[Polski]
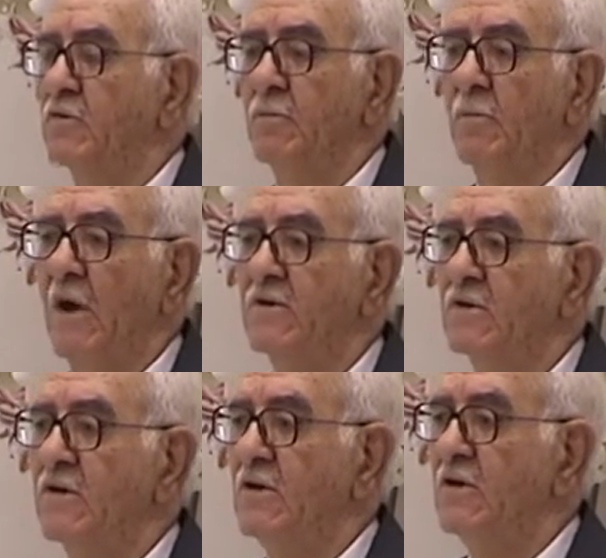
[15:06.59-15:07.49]

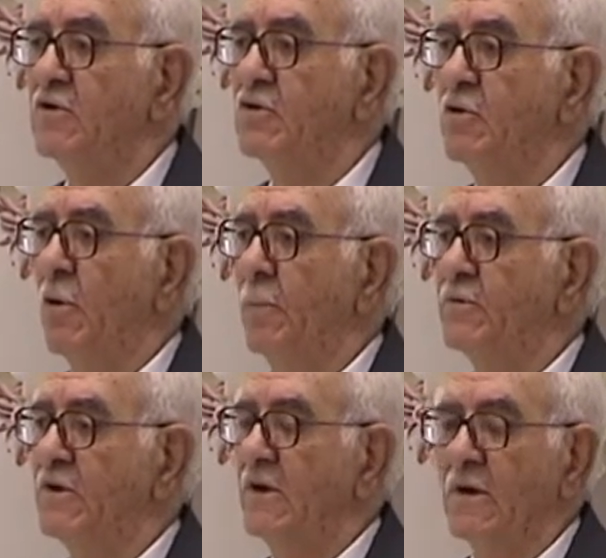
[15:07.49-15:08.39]
wydałem
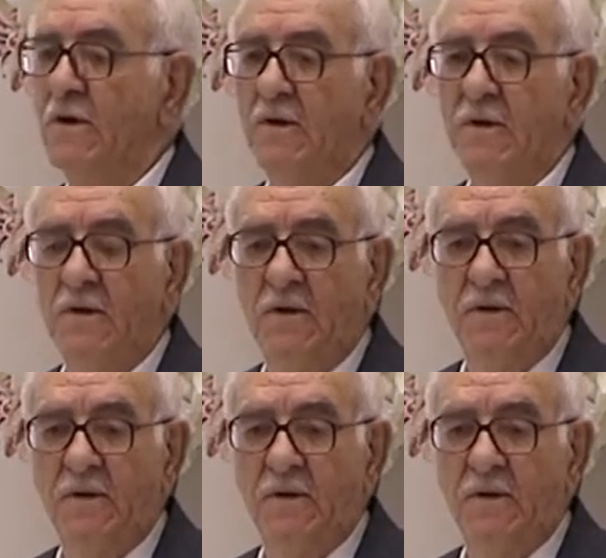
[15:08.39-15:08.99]
krew niewinnych.